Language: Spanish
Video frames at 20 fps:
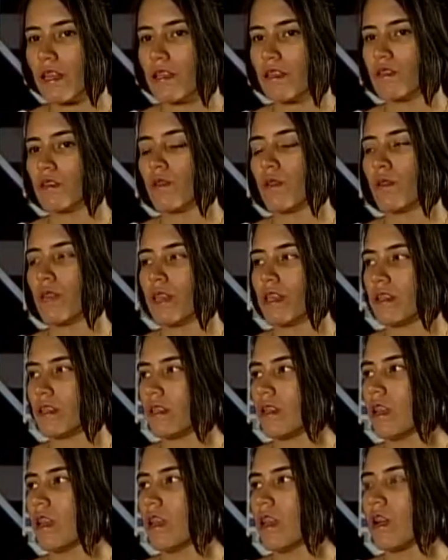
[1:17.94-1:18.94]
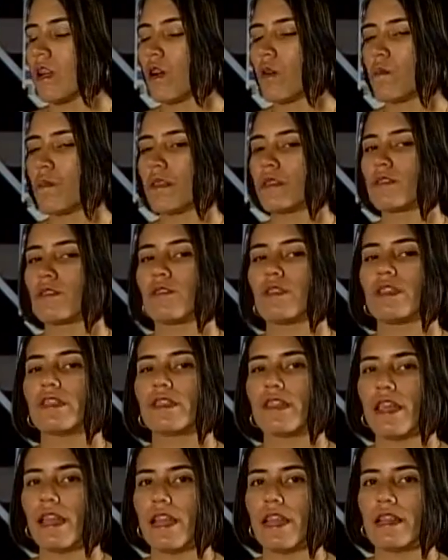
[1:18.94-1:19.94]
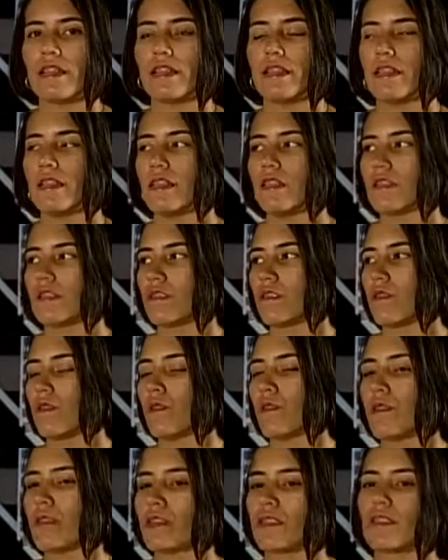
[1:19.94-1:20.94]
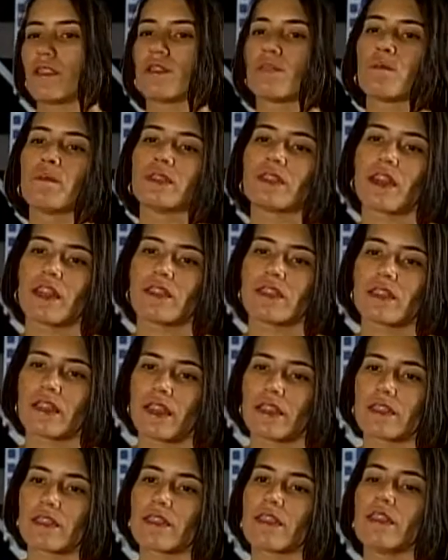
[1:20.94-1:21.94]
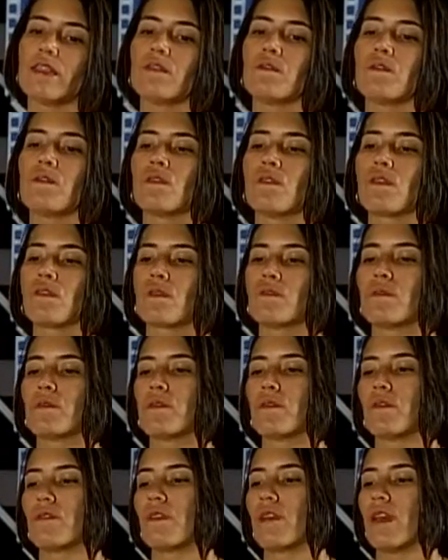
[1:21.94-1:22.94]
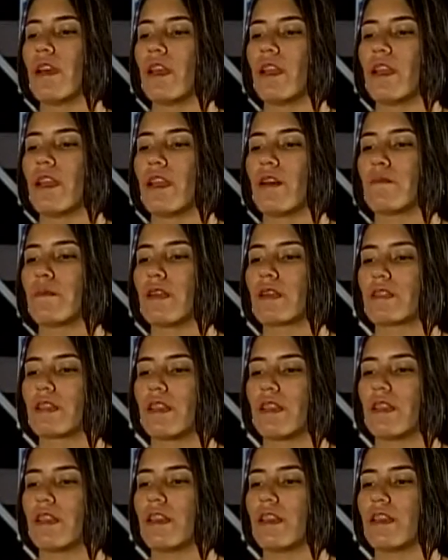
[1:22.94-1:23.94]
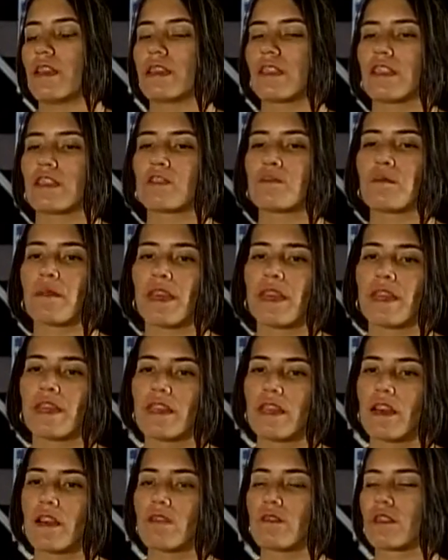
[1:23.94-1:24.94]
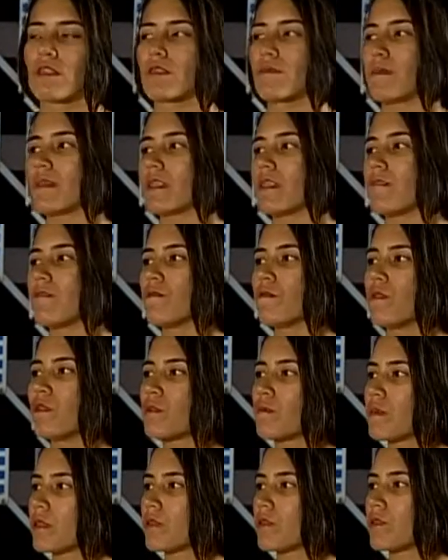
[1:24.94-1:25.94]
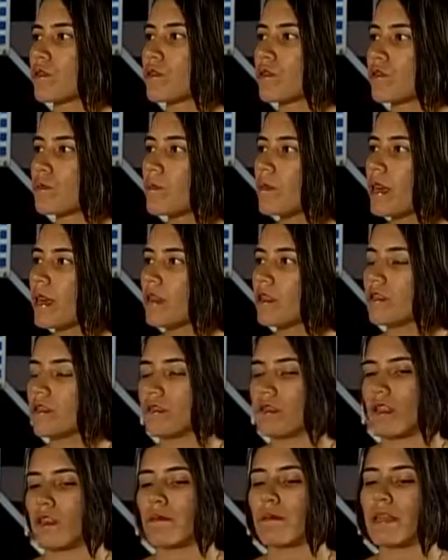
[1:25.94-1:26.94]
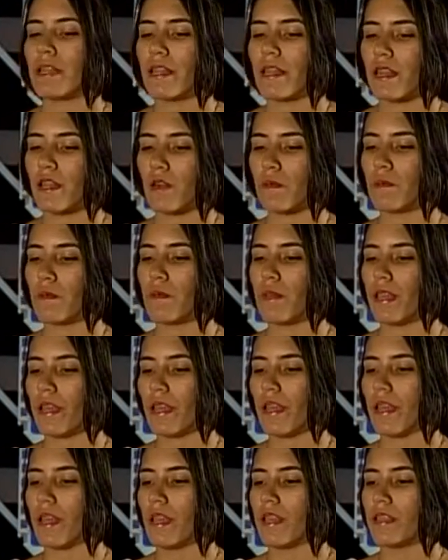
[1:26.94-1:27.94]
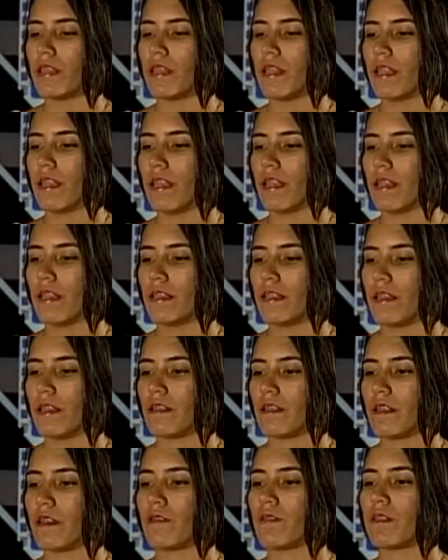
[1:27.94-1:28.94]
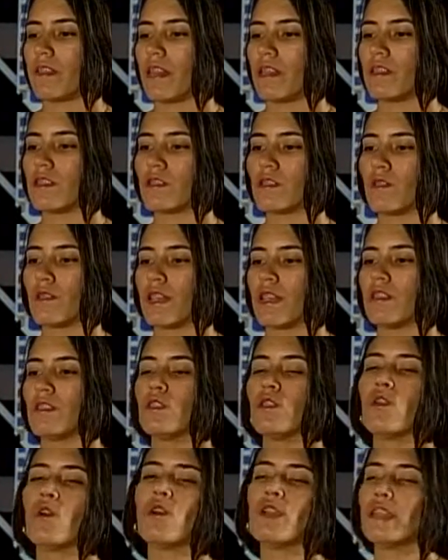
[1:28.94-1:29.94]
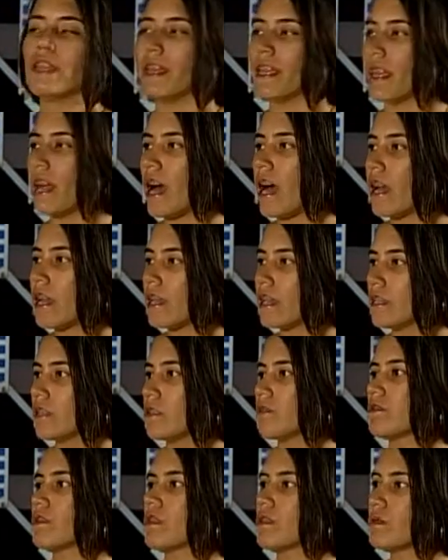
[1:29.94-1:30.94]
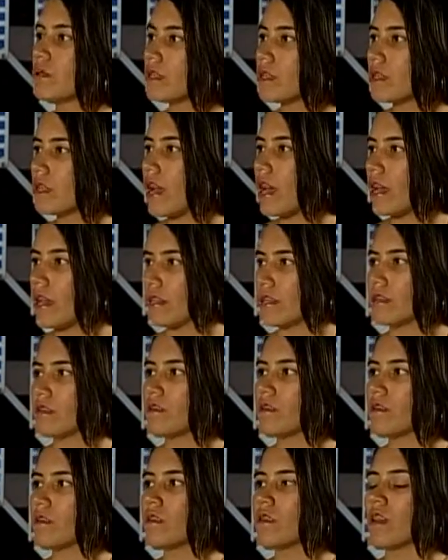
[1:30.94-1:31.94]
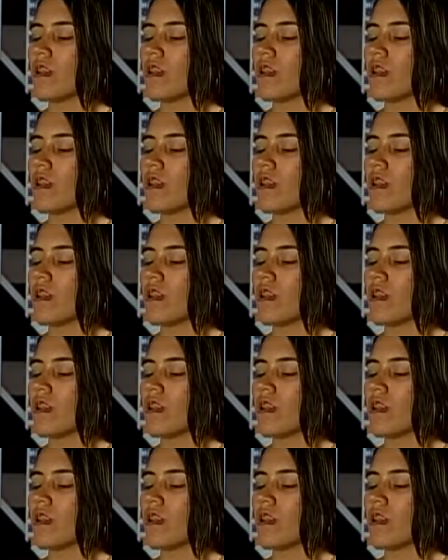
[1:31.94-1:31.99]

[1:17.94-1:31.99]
historias como el storytelling, todo lo que es el documental interactivo, como la parte de transmedia, otras plataformas, otros medios, de otra manera como de, de, contar historias no lineales, no secuenciales, ¿no?